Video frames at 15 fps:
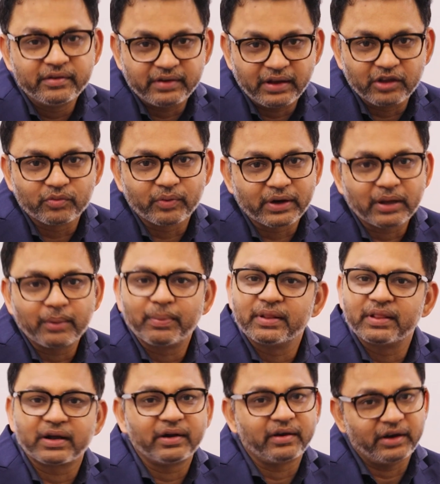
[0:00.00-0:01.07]
స్టేజ్ వన్కి
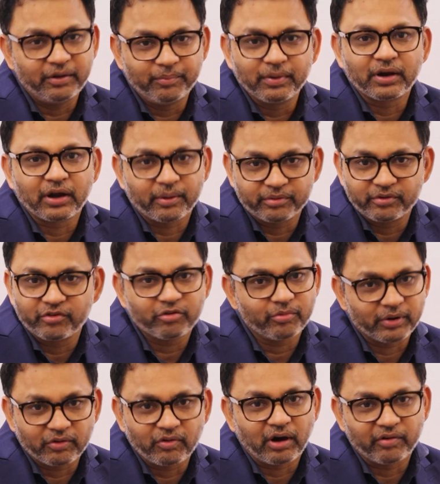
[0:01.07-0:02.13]
పెద్దగా ట్రీట్మెంట్ ఆప్షన్స్
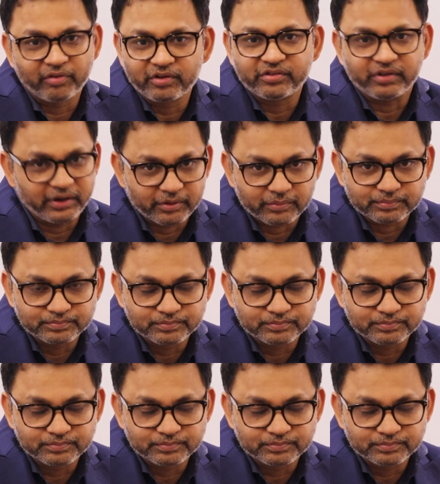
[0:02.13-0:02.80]
మనం ఆఫర్ చేయం